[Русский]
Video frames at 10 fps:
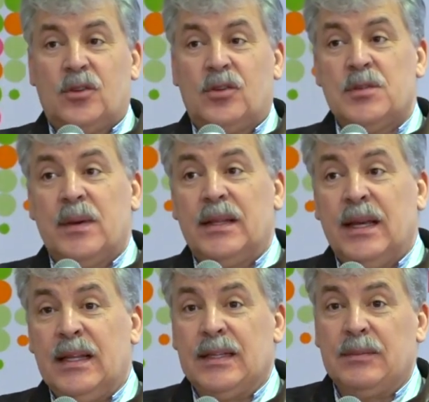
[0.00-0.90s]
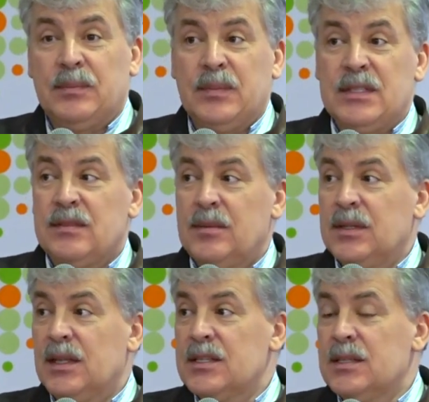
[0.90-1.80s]
Но несмотря на это, мы с
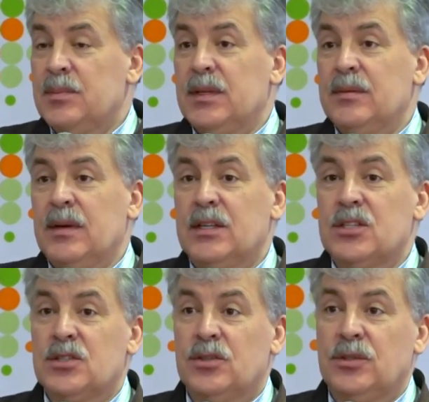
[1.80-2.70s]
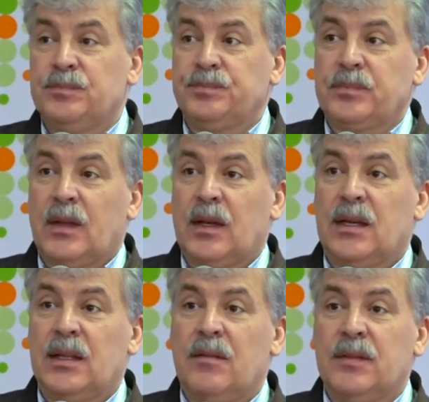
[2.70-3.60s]
вами должны понимать, что
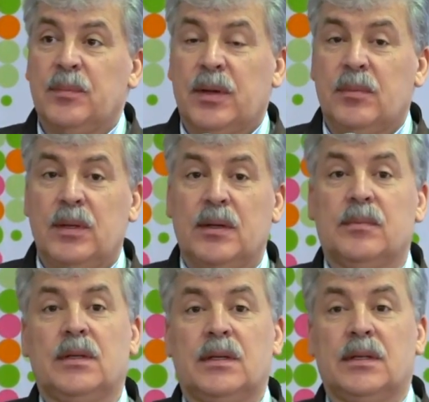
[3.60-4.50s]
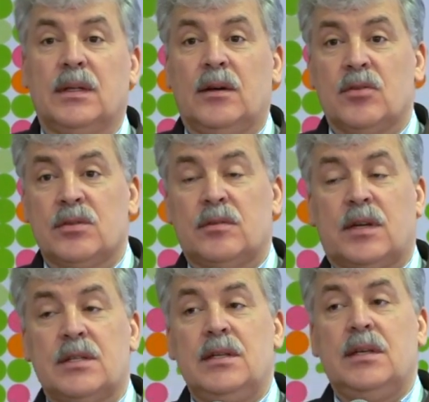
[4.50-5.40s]
главной проблемой ягодоводства
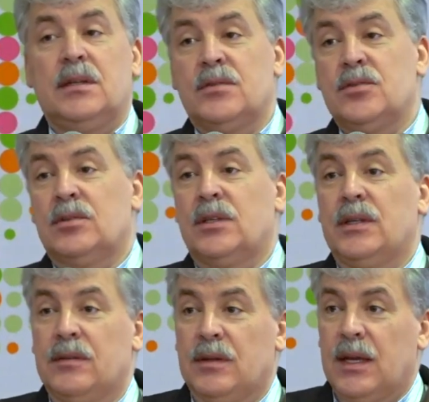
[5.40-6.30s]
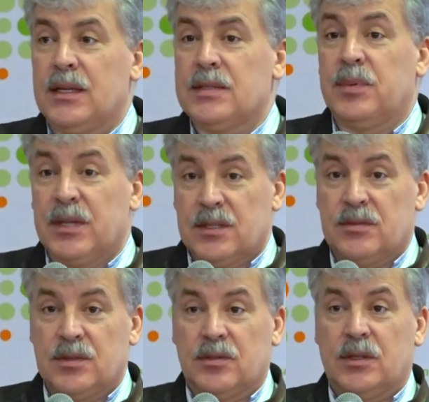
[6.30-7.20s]
в России это все-таки является
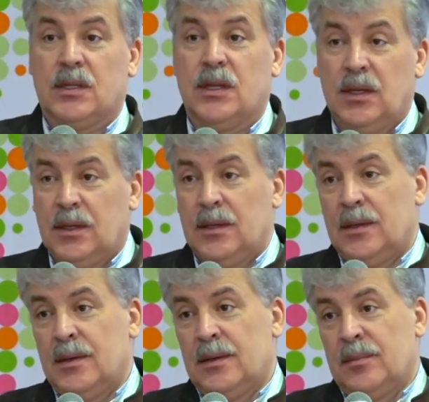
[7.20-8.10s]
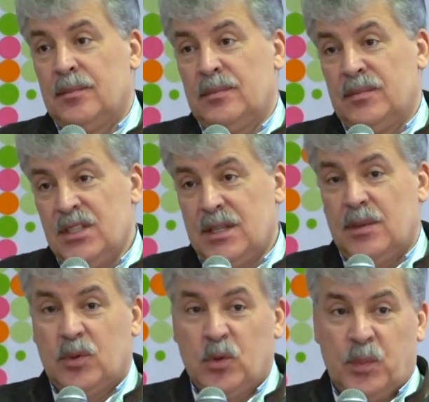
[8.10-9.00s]
прежде всего это
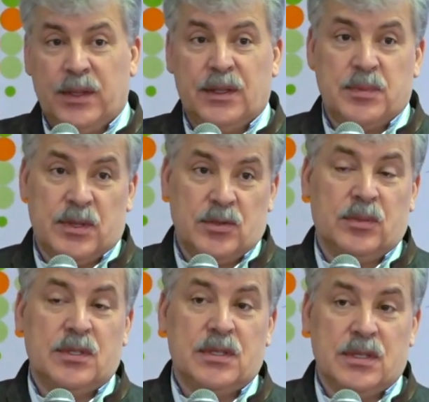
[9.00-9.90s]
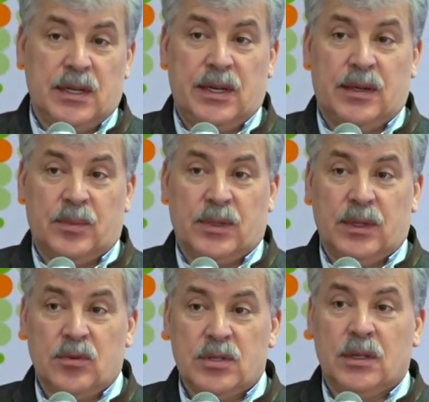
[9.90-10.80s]
низкая покупательная способность населения.
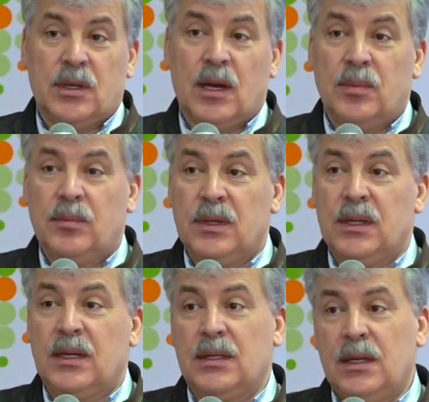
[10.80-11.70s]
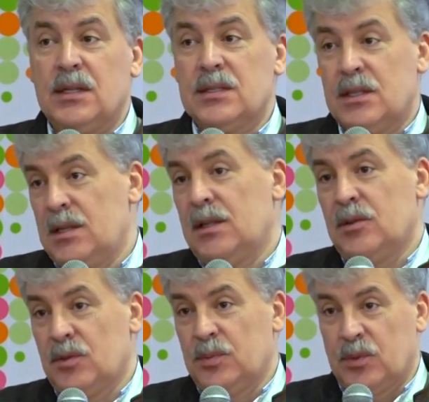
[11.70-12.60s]
Потому что, как бы мы ни хотели,
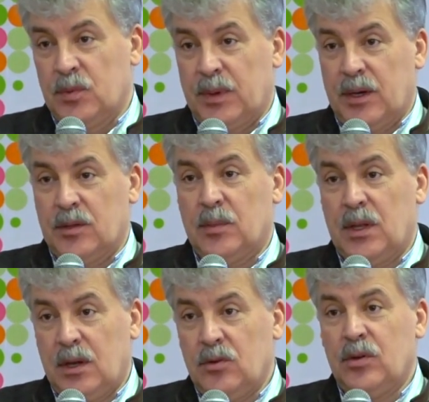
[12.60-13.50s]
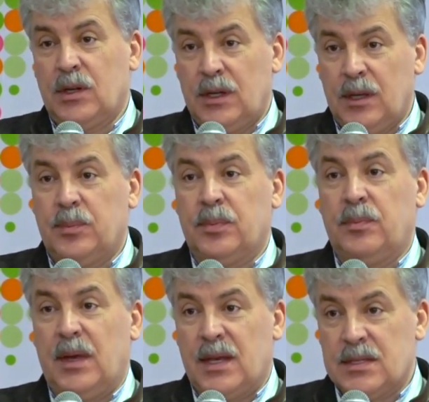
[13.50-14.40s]
сначала люди покупают молоко, хлеб,
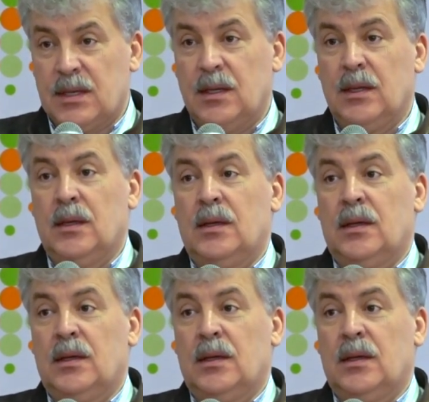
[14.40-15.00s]
мясо,